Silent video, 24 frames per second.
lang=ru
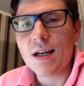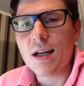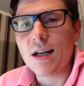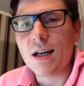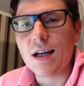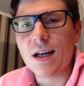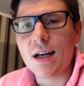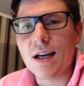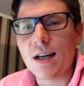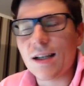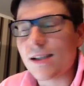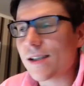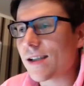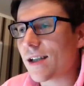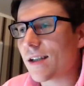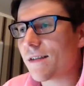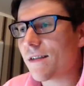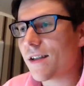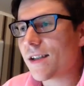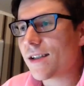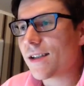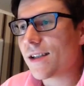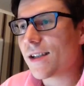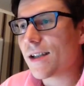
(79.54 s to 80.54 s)
А,
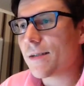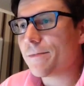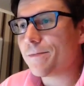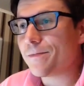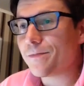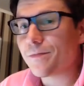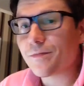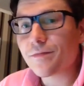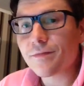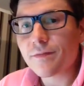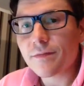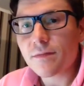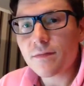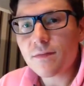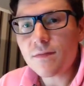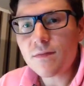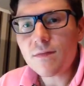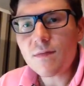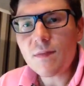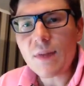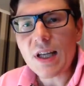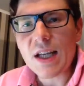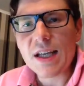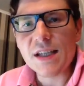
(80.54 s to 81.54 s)
соответственно,
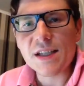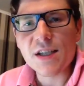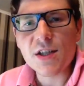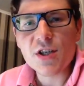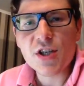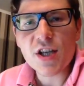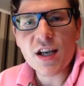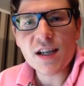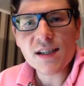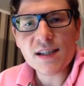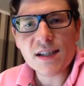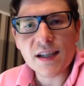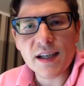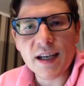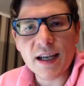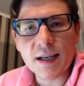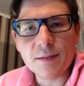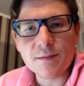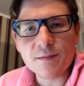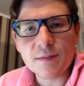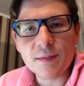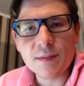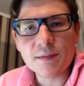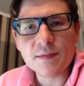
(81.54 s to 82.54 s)
сейчас
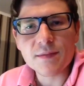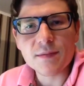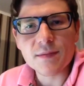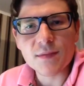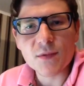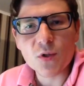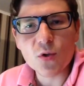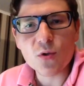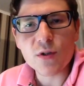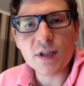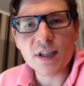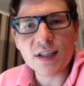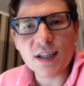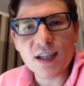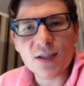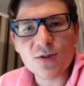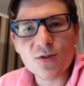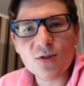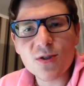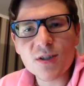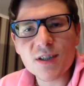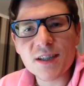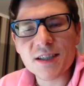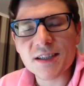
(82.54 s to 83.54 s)
я, ну,
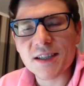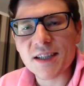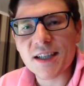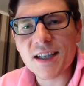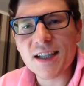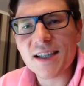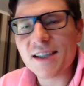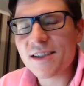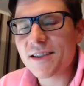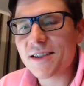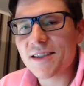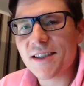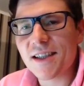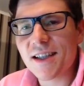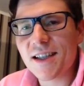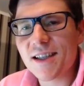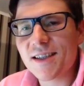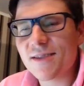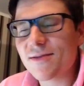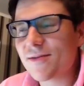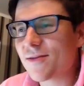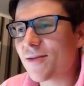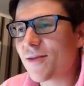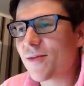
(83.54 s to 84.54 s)
ненадолго, да,
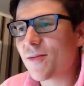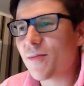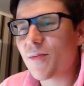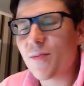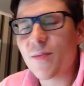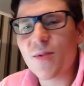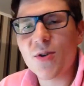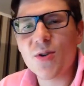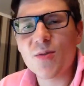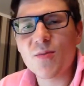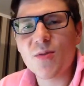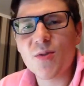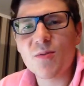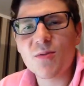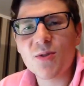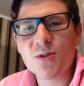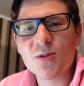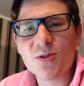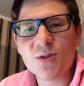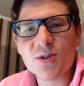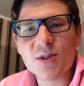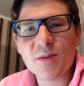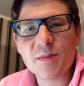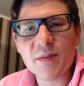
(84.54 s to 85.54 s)
да, по-любому
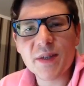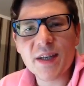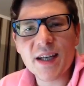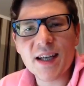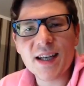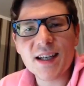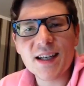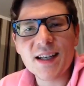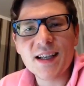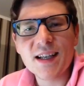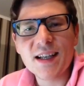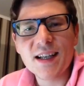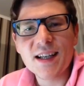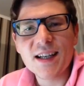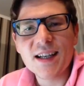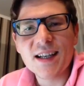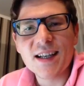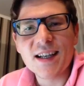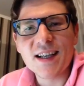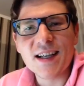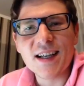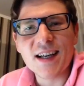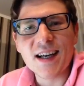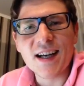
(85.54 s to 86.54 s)
кто-то меня
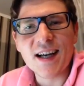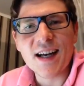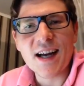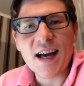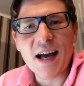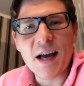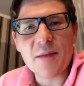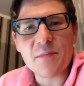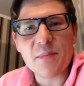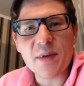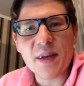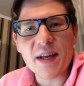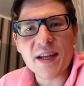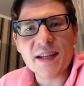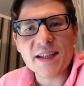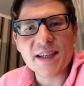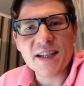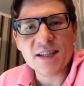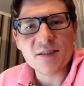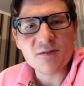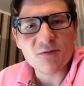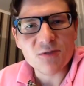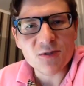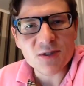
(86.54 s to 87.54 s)
а,
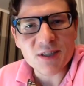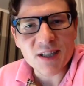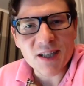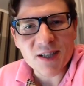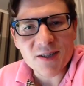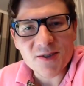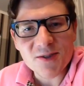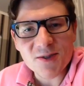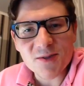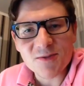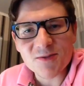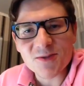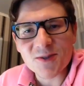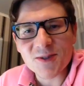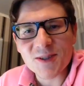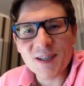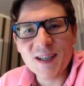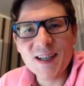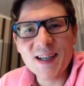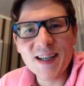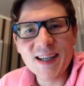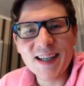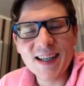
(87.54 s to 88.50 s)
опередит. Вот Артем тут